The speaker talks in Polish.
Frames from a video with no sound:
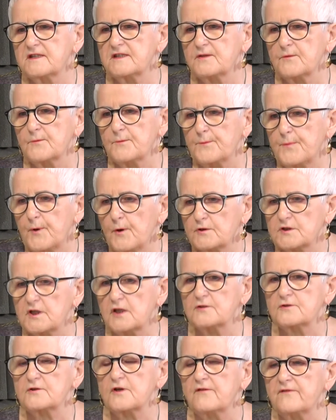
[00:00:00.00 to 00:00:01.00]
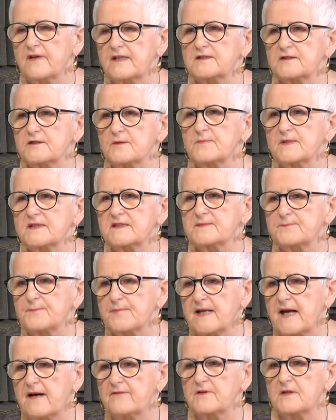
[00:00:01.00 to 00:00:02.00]
i porządkować sobie
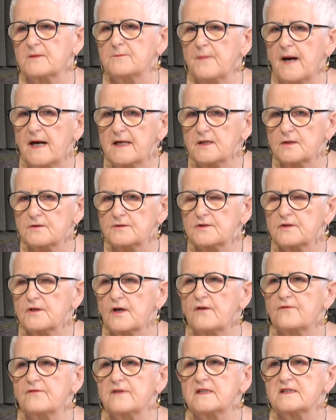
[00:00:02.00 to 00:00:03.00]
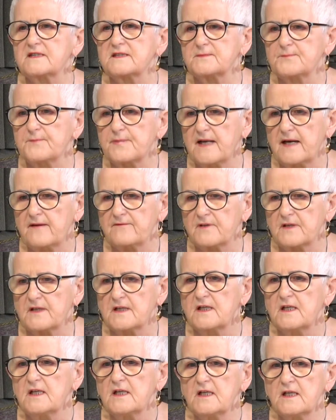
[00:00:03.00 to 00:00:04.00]
sprawy majątkowe, sprawy